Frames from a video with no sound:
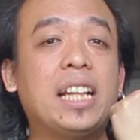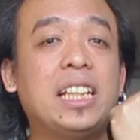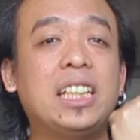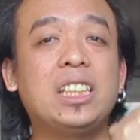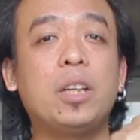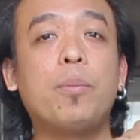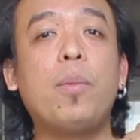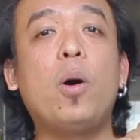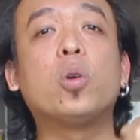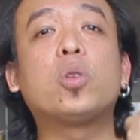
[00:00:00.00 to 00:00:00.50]

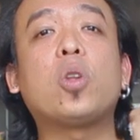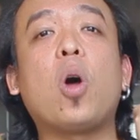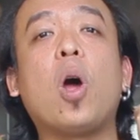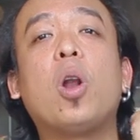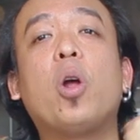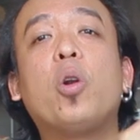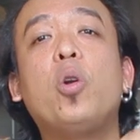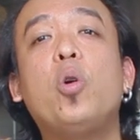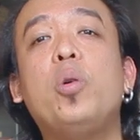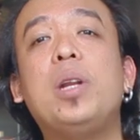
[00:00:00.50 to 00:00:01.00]
Untouchable ตอน
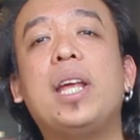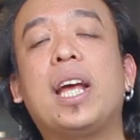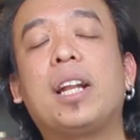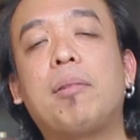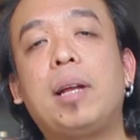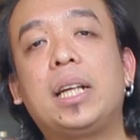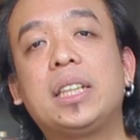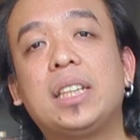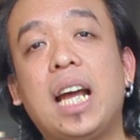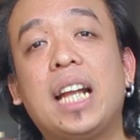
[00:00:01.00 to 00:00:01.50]
เราดู The
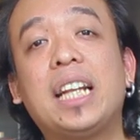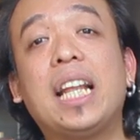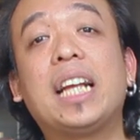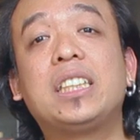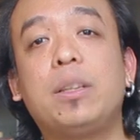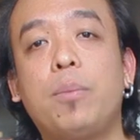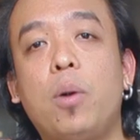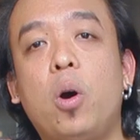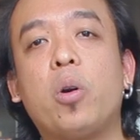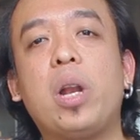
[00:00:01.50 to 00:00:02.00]

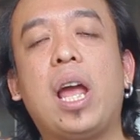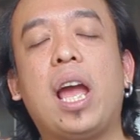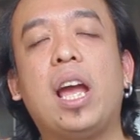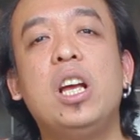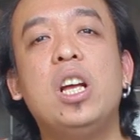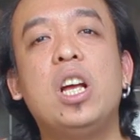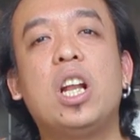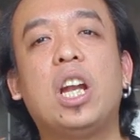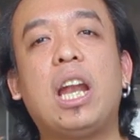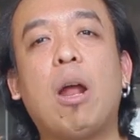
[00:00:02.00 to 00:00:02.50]
Untouchable เนี่ย
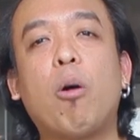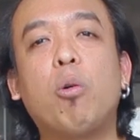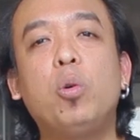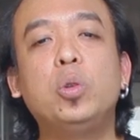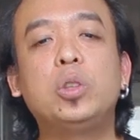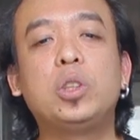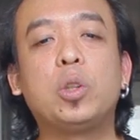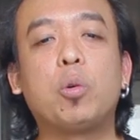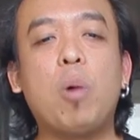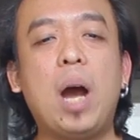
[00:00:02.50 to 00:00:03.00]
เรา
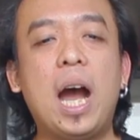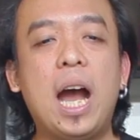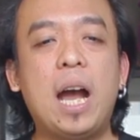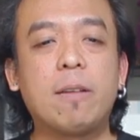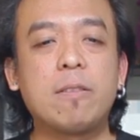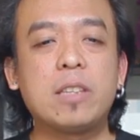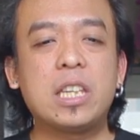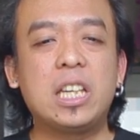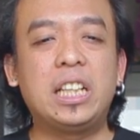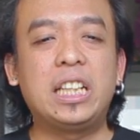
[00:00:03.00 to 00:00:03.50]
รู้สึกว่า
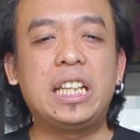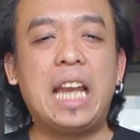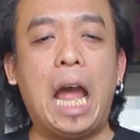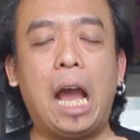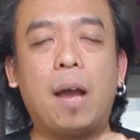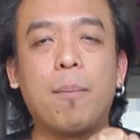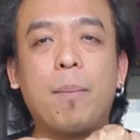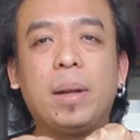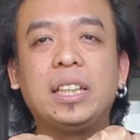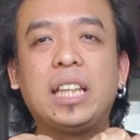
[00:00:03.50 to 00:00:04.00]
หนั
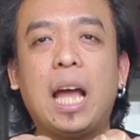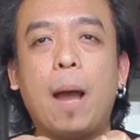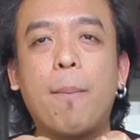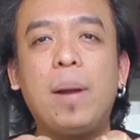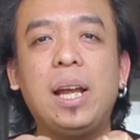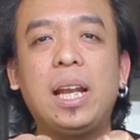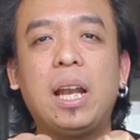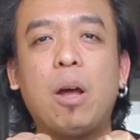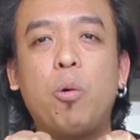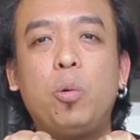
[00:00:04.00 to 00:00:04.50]
งมัน
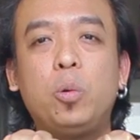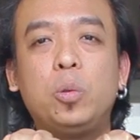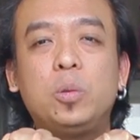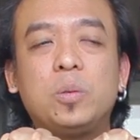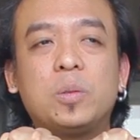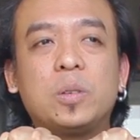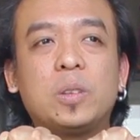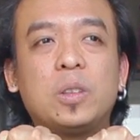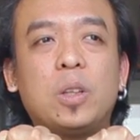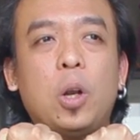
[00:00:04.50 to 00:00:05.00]
ทำให้เรา
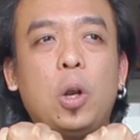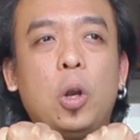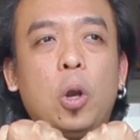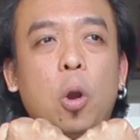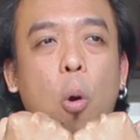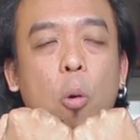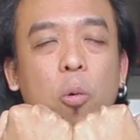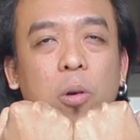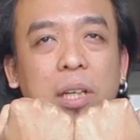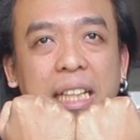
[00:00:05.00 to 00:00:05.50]

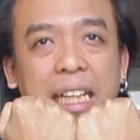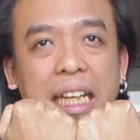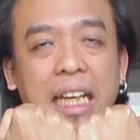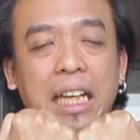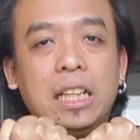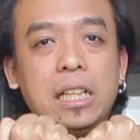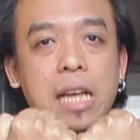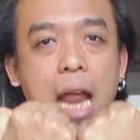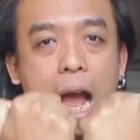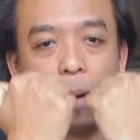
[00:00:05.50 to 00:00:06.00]
ลง
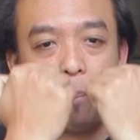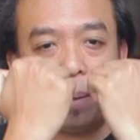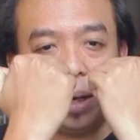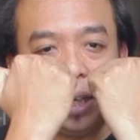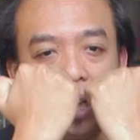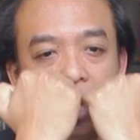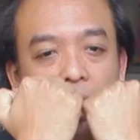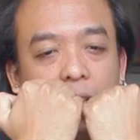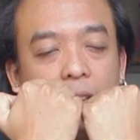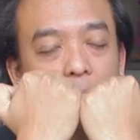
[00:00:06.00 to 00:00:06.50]
ดิ่ง หนังมัน
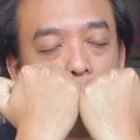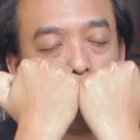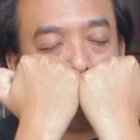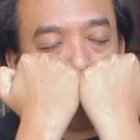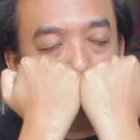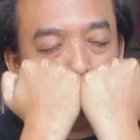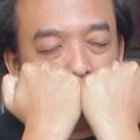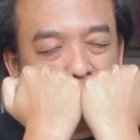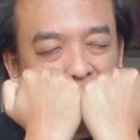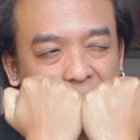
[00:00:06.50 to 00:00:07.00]
ดึงเรา
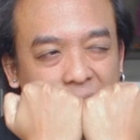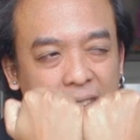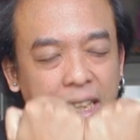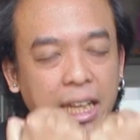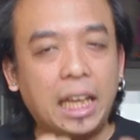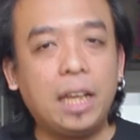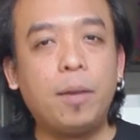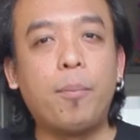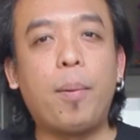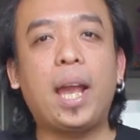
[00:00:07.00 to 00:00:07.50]
ลง
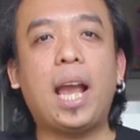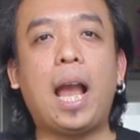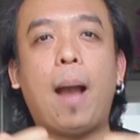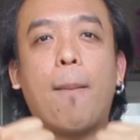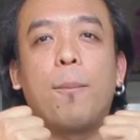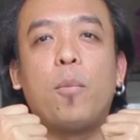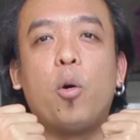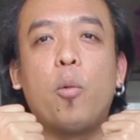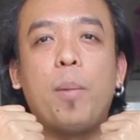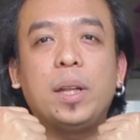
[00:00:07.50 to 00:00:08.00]
ดิ่งไปกับ
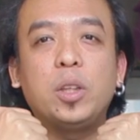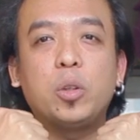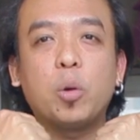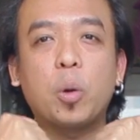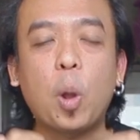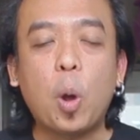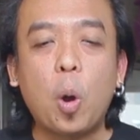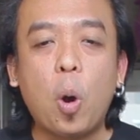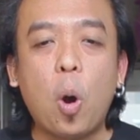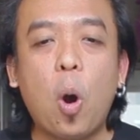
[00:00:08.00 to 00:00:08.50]
โมเมนต์ตั
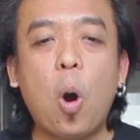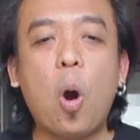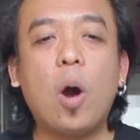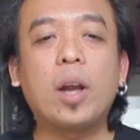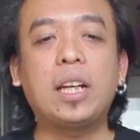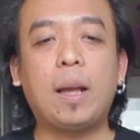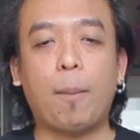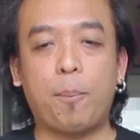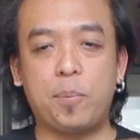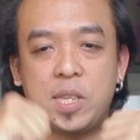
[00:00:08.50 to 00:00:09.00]
วละคร
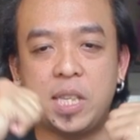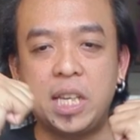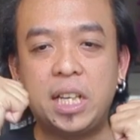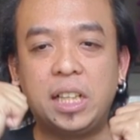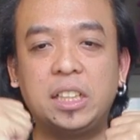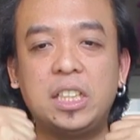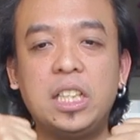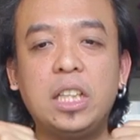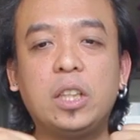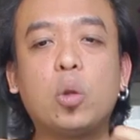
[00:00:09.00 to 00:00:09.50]
กับสิ่ง
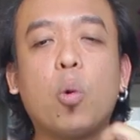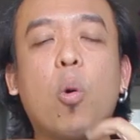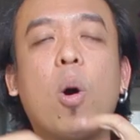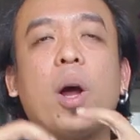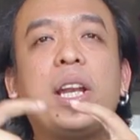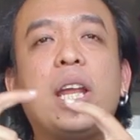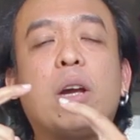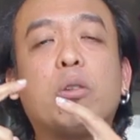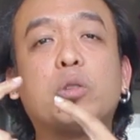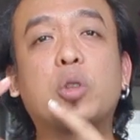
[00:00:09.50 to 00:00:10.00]
ที่ตัว
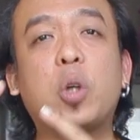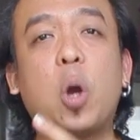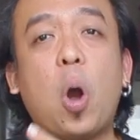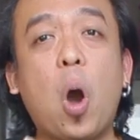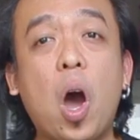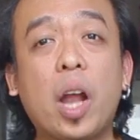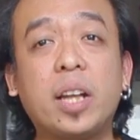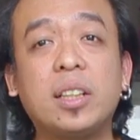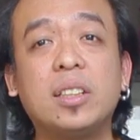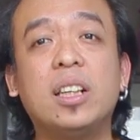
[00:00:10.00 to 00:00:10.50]
เดลสก
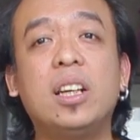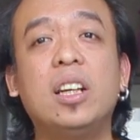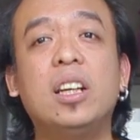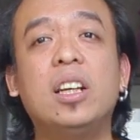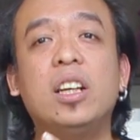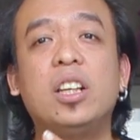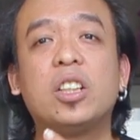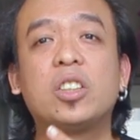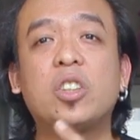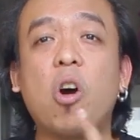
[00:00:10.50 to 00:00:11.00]
อต
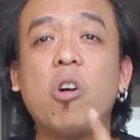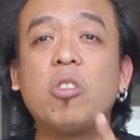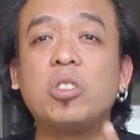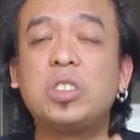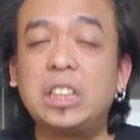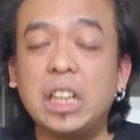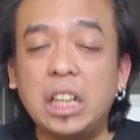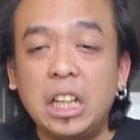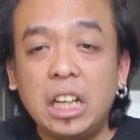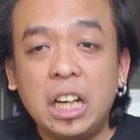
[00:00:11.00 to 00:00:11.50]
ต้อง
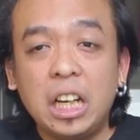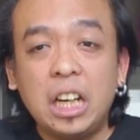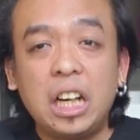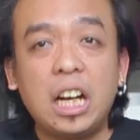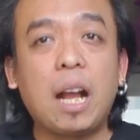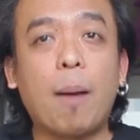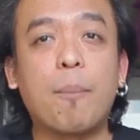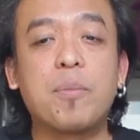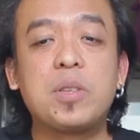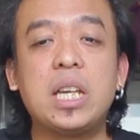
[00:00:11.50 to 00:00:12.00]
เจอ
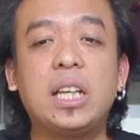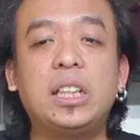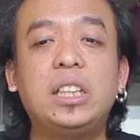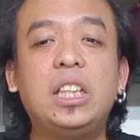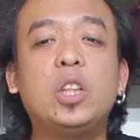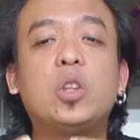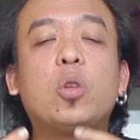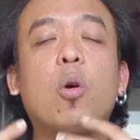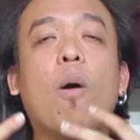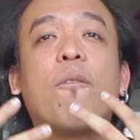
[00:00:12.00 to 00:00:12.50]
กับสิ่ง
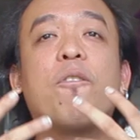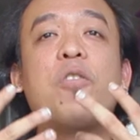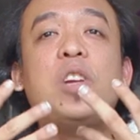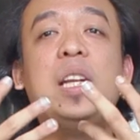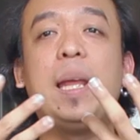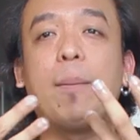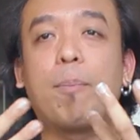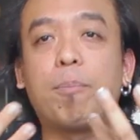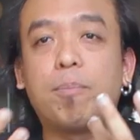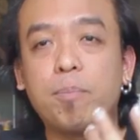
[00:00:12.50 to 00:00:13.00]
ที่ตัวฟิ
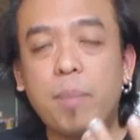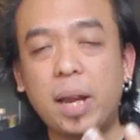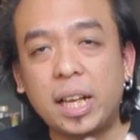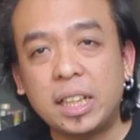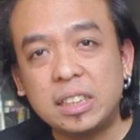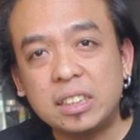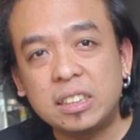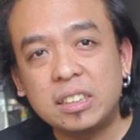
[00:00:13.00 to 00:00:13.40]
ลิปแม่ง